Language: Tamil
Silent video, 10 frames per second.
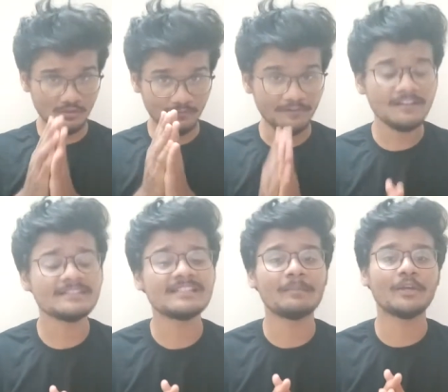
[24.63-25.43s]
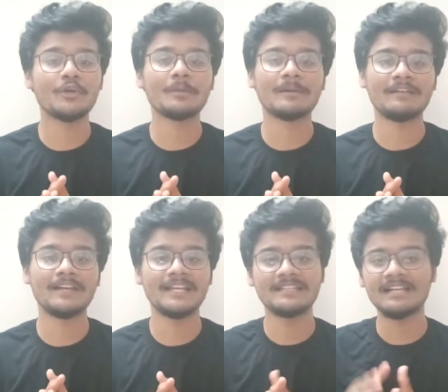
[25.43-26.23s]
ஸோ ஃபர்ஸ்ட் நம்ம க்யூர் பண்ண
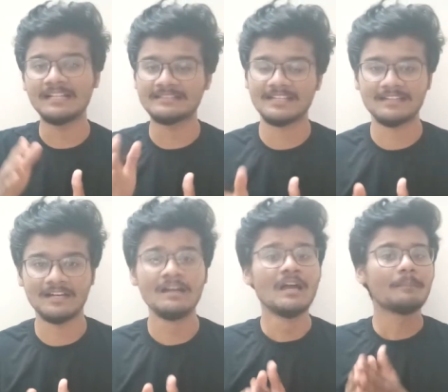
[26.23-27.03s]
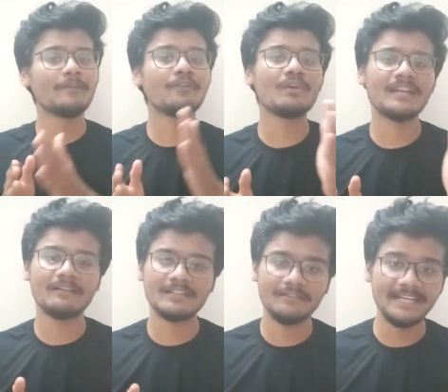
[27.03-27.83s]
வேண்டியது அல்சரை தான் பிஃபோர்
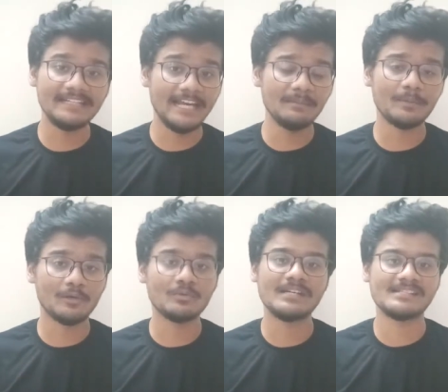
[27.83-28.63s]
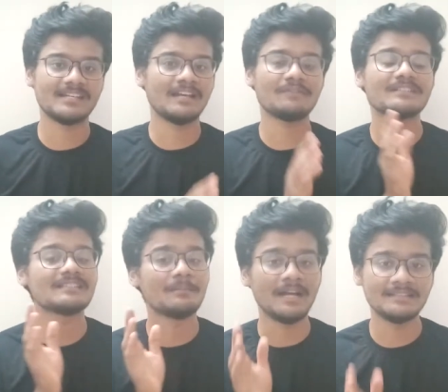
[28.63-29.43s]
நீங்கள் வந்து வெயிட் கெயின் பண்ணணும்னு நினச்சிங்கன்னா
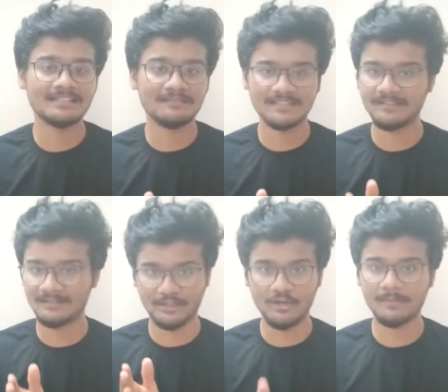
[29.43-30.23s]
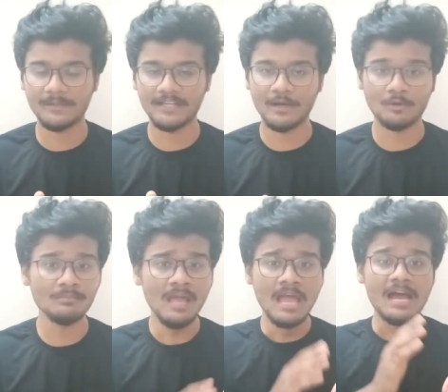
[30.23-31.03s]
ஃபர்ஸ்ட் நம்ம அல்சர் வந்து க்யூர் பண்ணி ஆகணும்